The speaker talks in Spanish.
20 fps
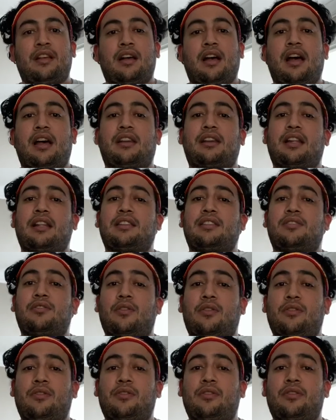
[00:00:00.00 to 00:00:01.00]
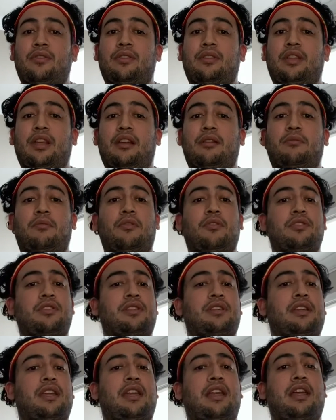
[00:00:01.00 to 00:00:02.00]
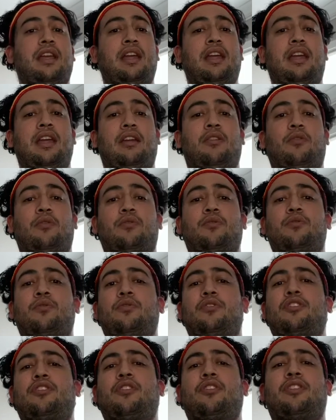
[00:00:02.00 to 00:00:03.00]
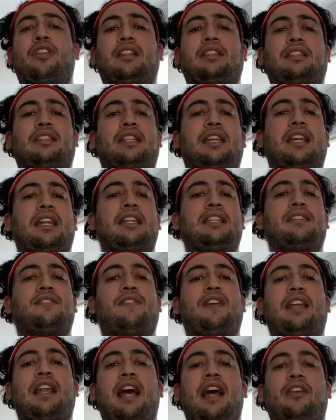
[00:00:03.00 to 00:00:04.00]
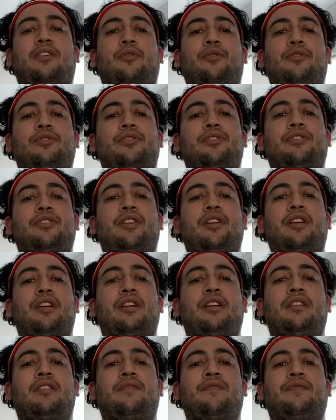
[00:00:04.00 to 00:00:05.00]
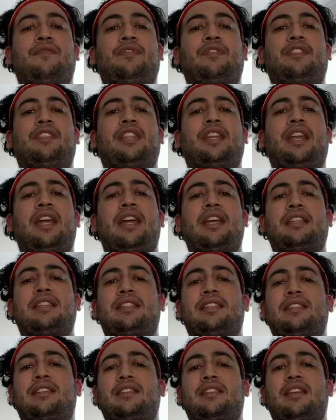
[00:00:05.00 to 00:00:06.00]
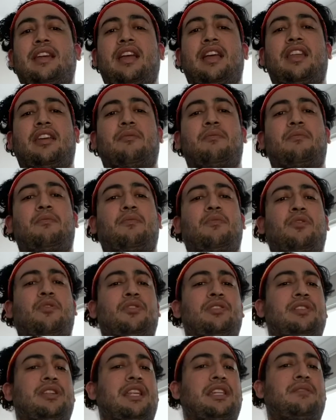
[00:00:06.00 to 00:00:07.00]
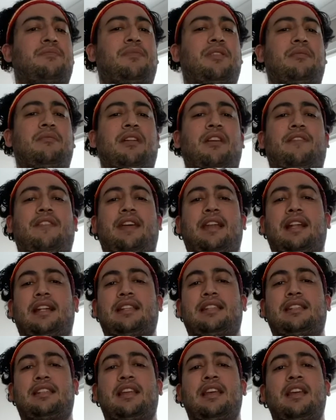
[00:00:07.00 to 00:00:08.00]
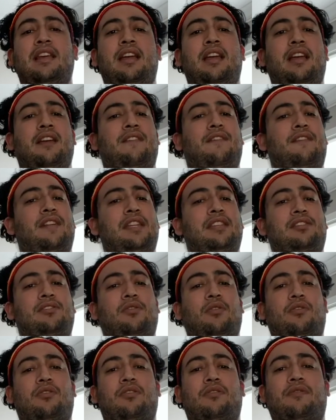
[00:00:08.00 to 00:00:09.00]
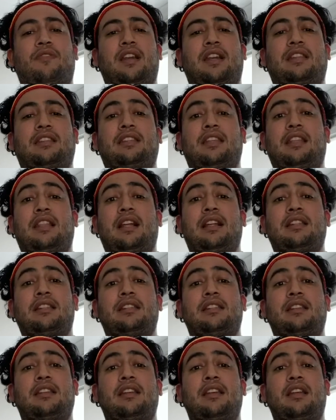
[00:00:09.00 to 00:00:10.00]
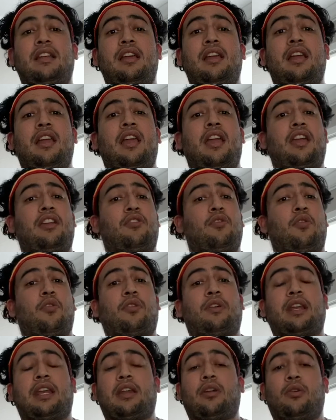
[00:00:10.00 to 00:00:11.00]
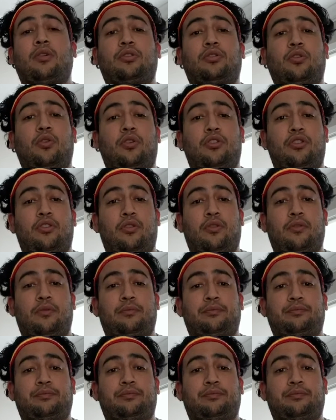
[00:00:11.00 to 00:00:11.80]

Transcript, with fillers: A razón del bosque el orgullo de tres veranos, tres hermosas primaveras he visto convertidas en ocre otoño.